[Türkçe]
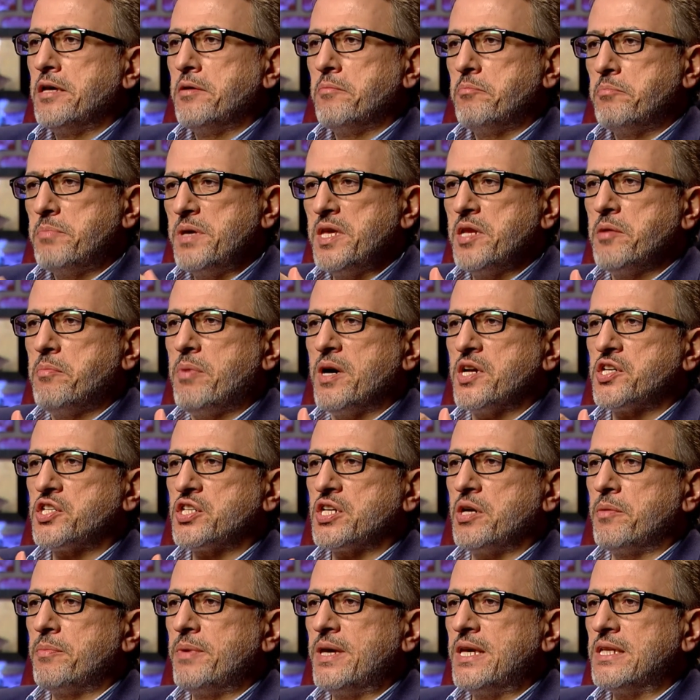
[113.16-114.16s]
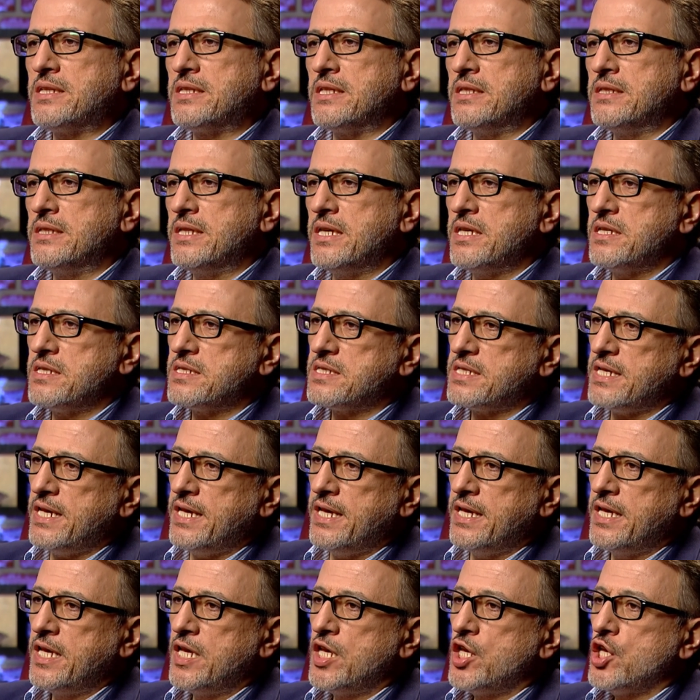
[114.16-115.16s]
Bir başka beytinde
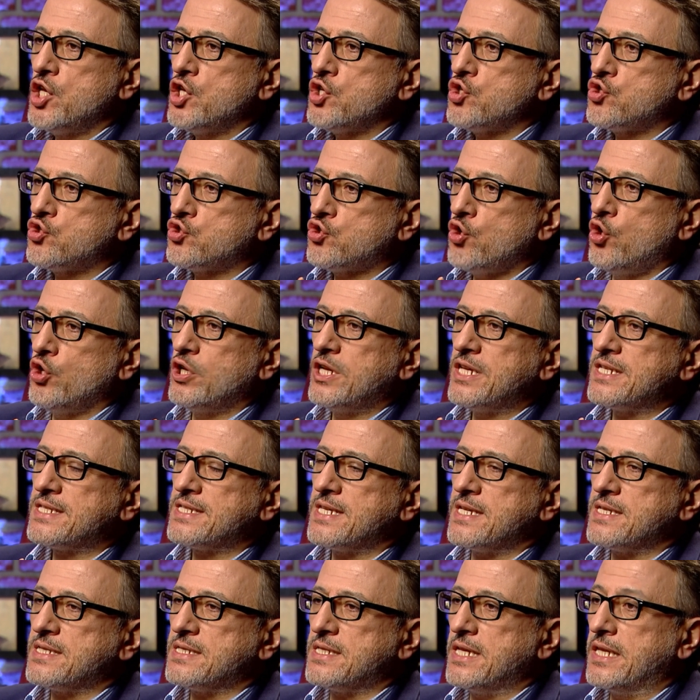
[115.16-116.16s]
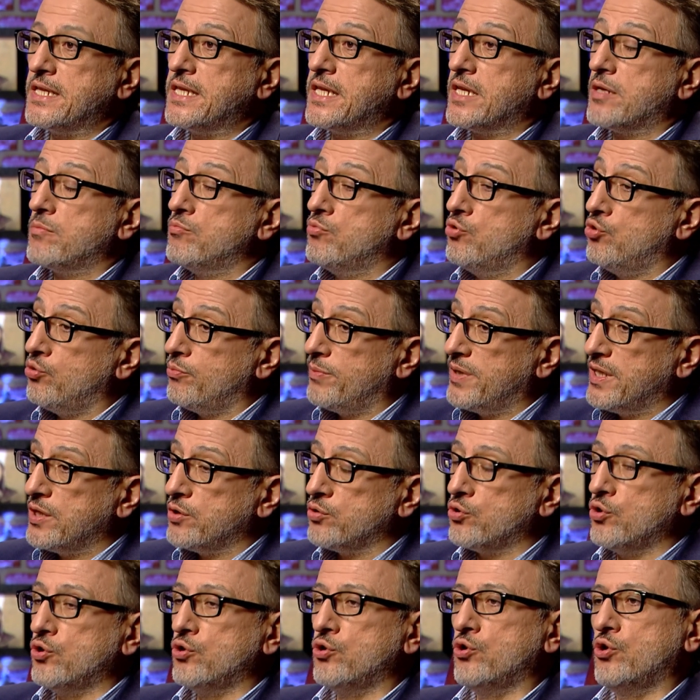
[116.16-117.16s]
ise şöyle seslenir mümin
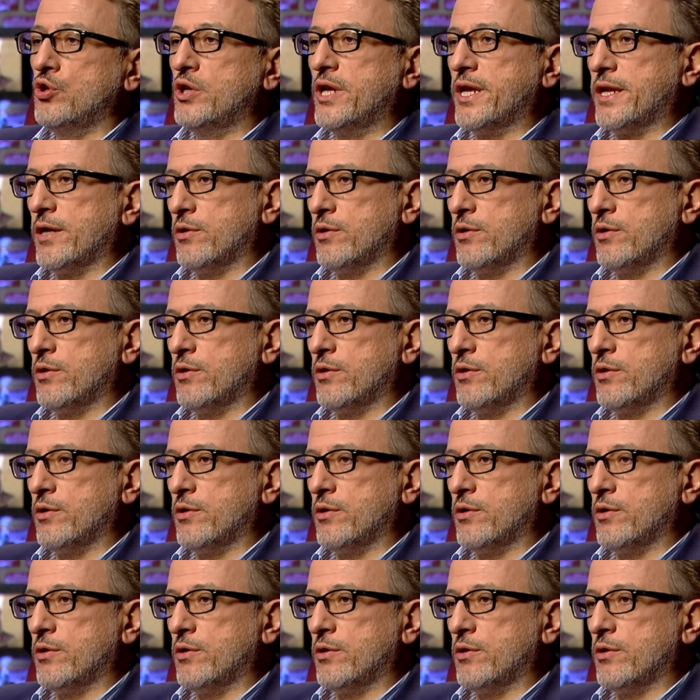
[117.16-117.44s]
gönüllere